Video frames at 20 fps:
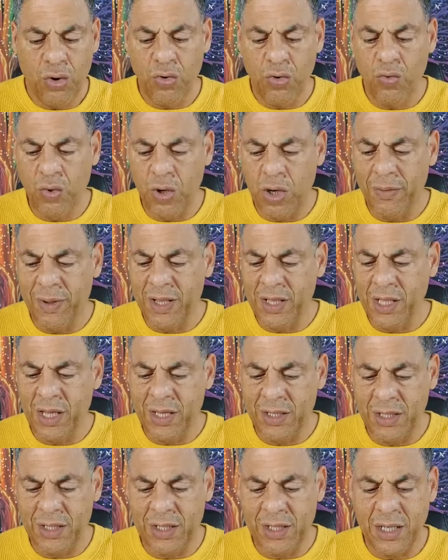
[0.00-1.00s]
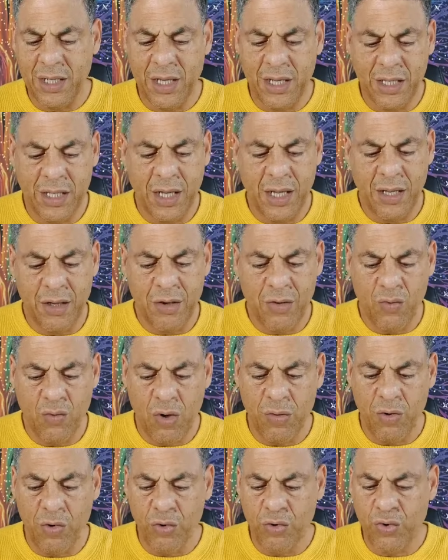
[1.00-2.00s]

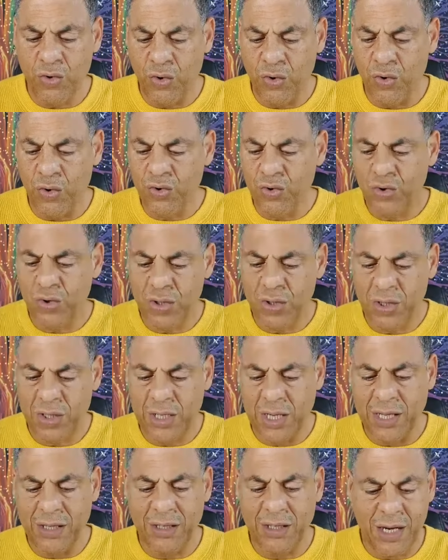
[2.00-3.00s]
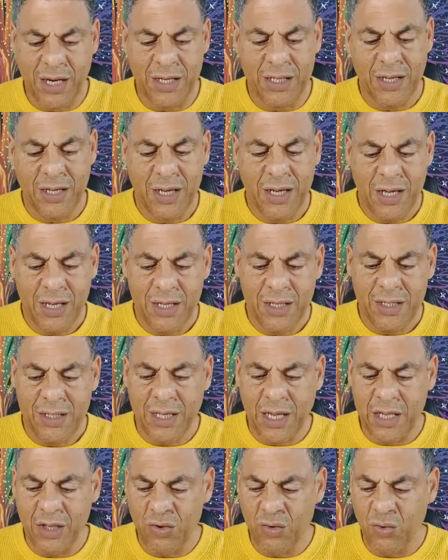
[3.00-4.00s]

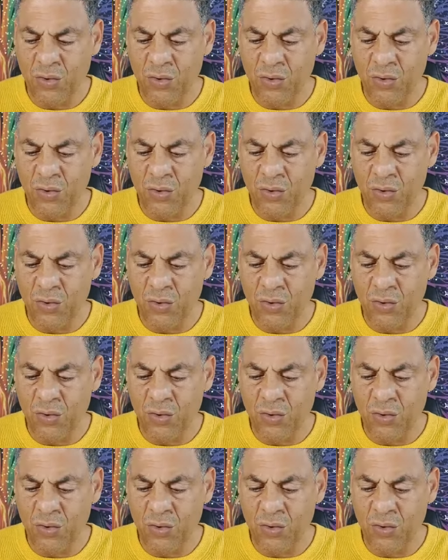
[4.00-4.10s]
1-917-982-6361.